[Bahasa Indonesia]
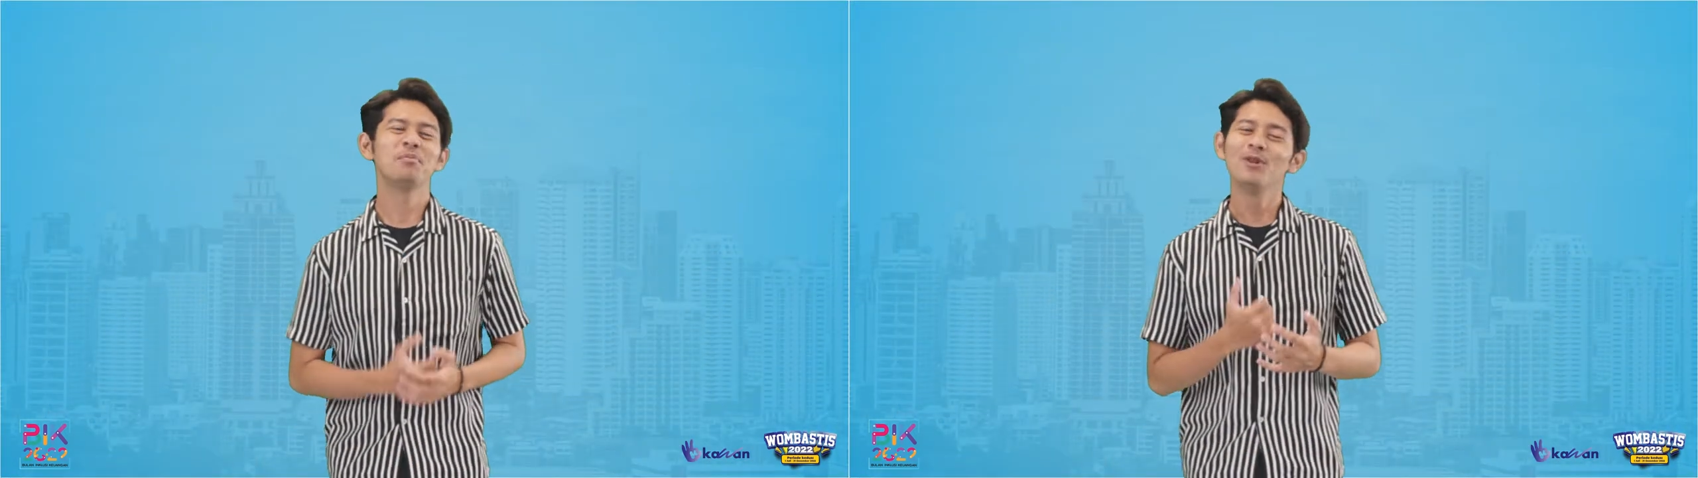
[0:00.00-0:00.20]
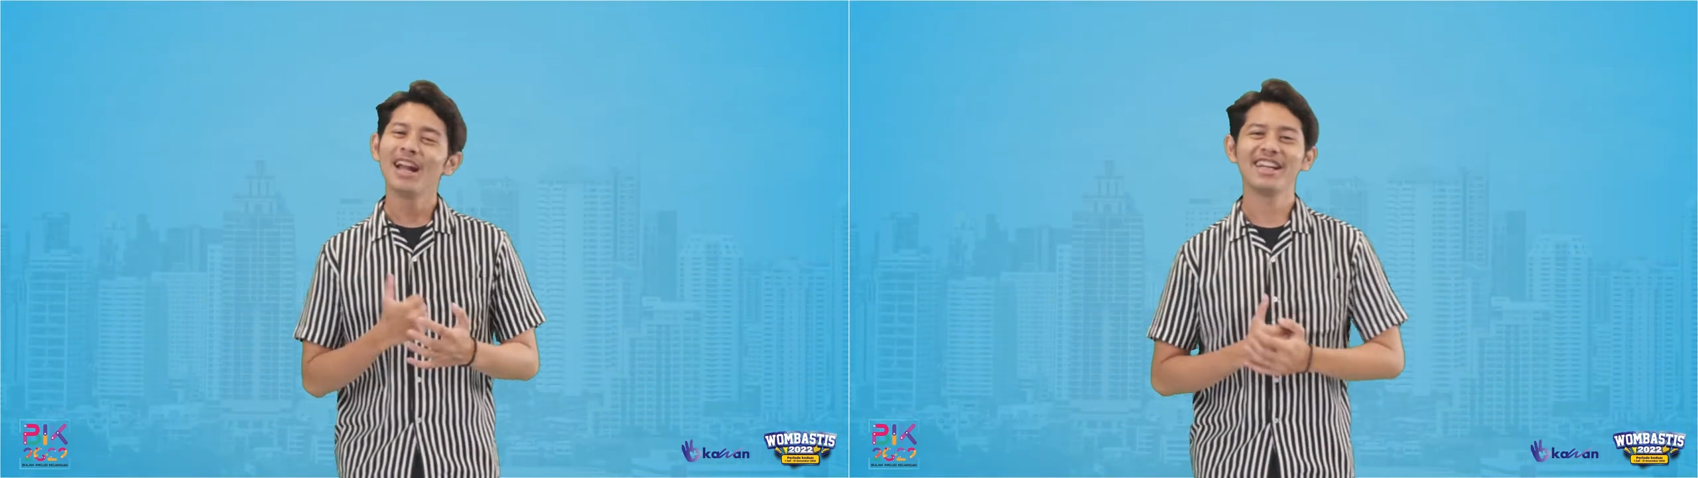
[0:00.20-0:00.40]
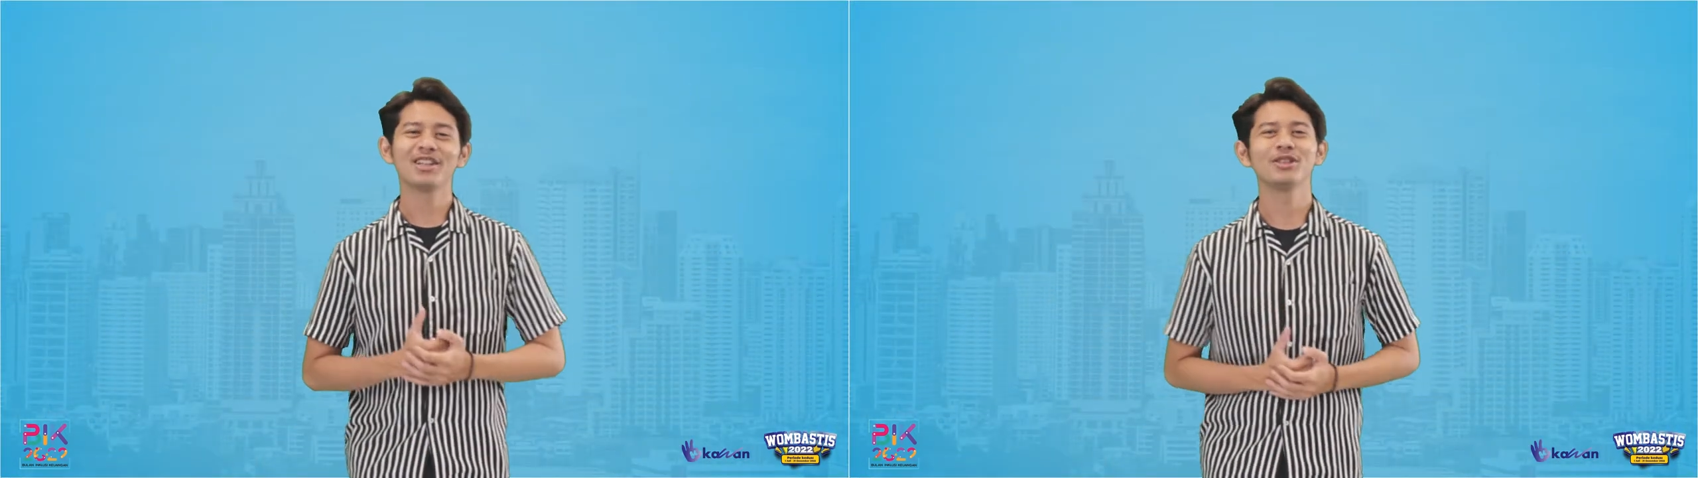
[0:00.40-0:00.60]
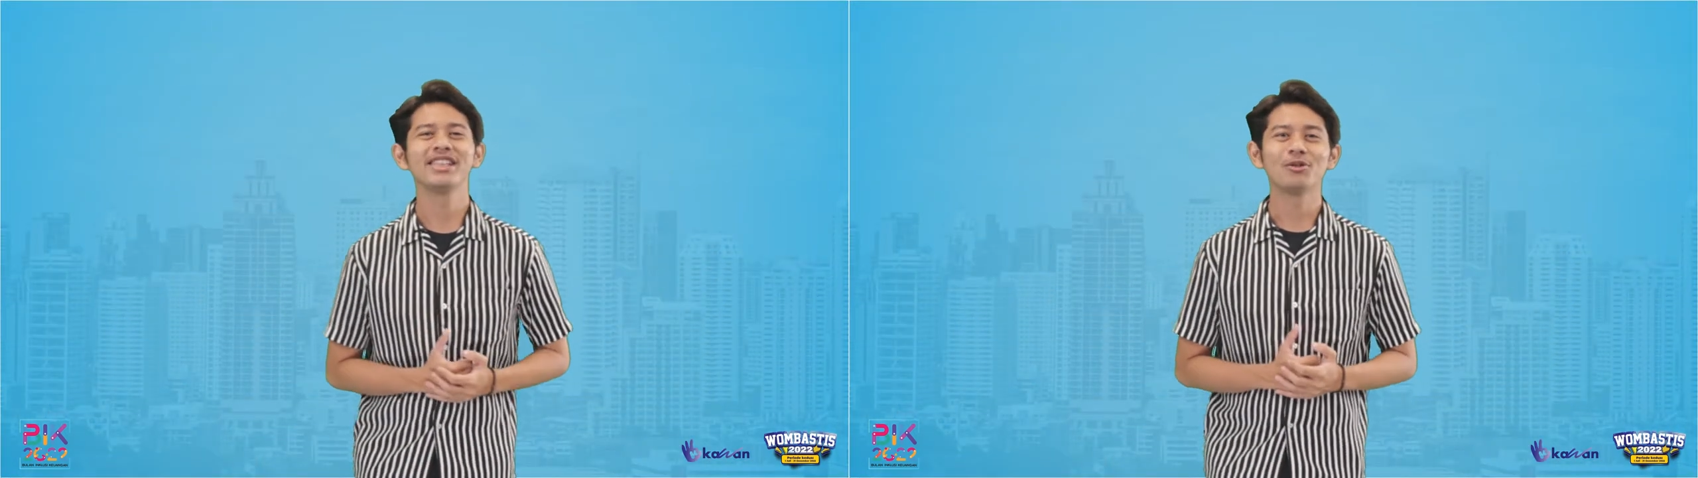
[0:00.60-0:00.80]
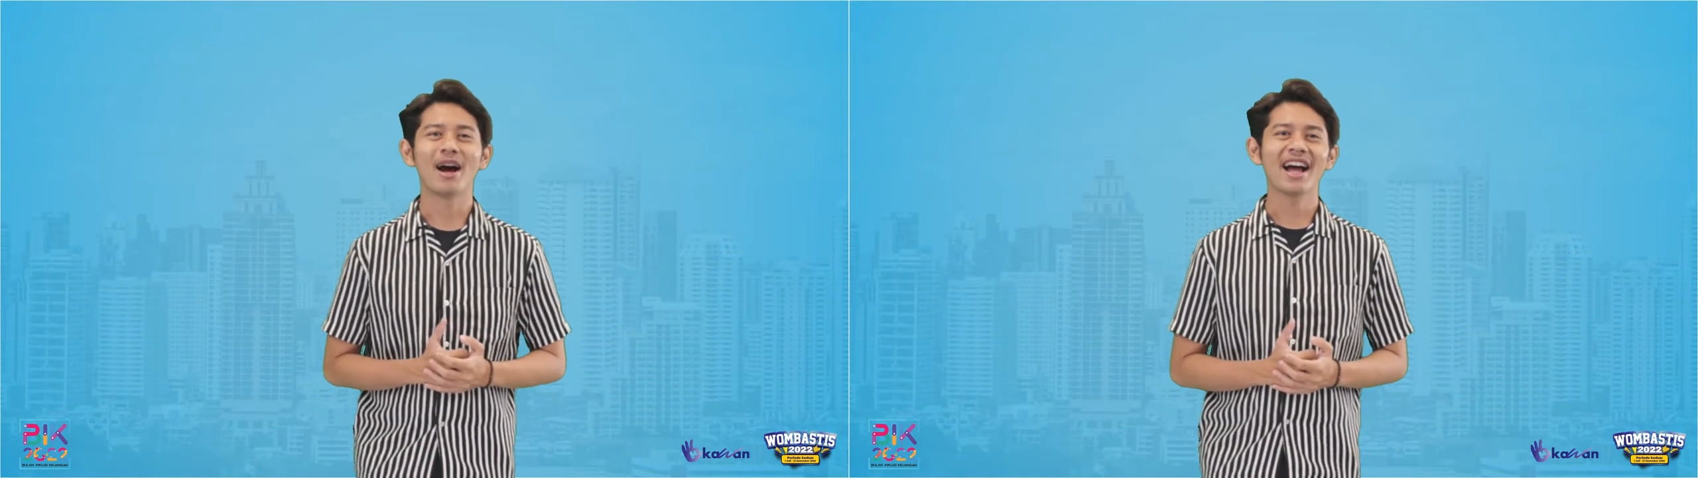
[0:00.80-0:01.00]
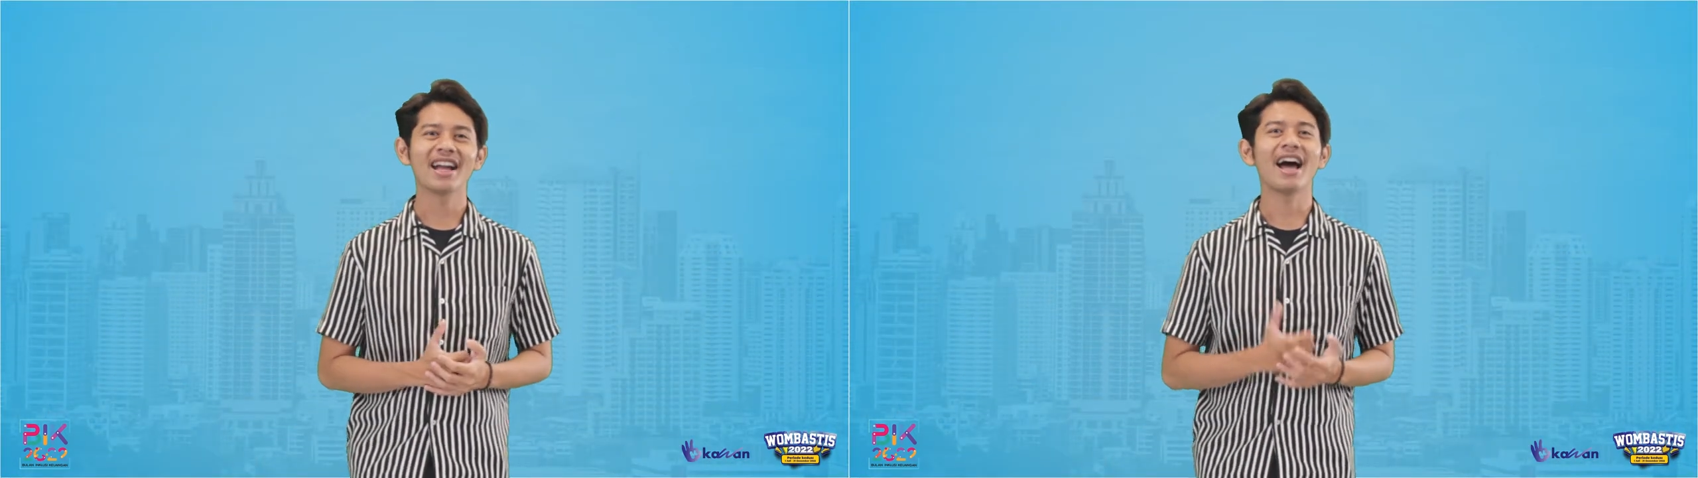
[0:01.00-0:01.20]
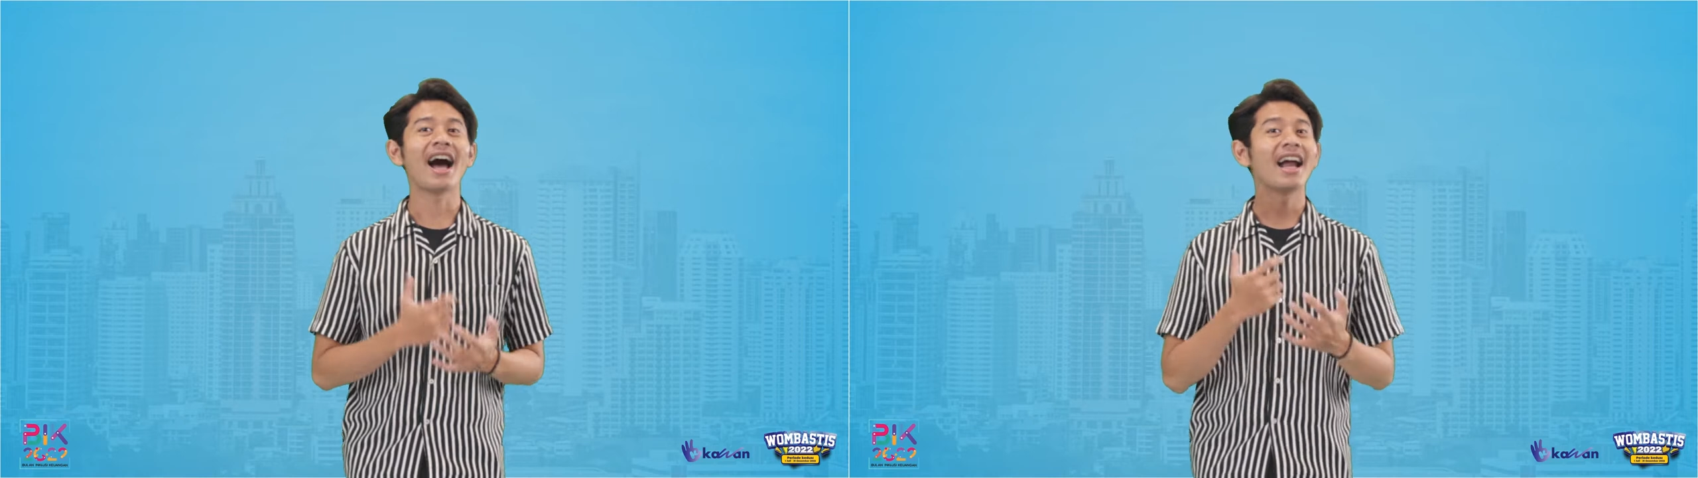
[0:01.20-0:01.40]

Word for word: bulan inklusi keuangan